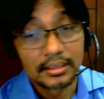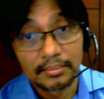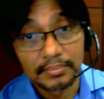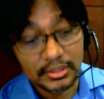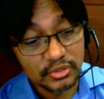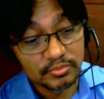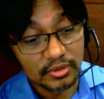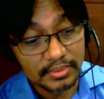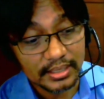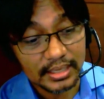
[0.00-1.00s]
pag
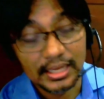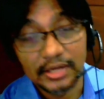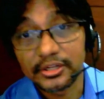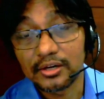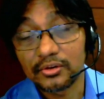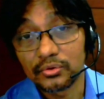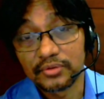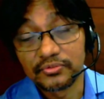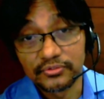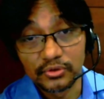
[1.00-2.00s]
sumobra ka lalo na kung
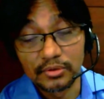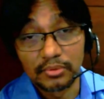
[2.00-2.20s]
i-full